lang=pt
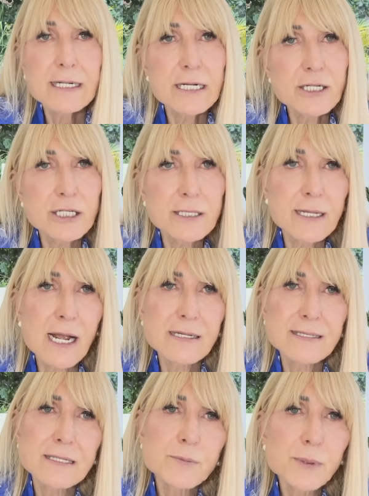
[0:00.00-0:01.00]

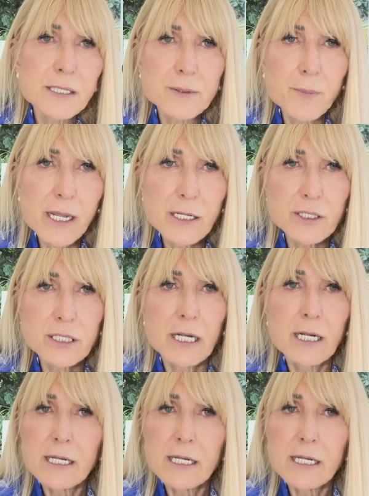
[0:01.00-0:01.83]
acreditar simplesmente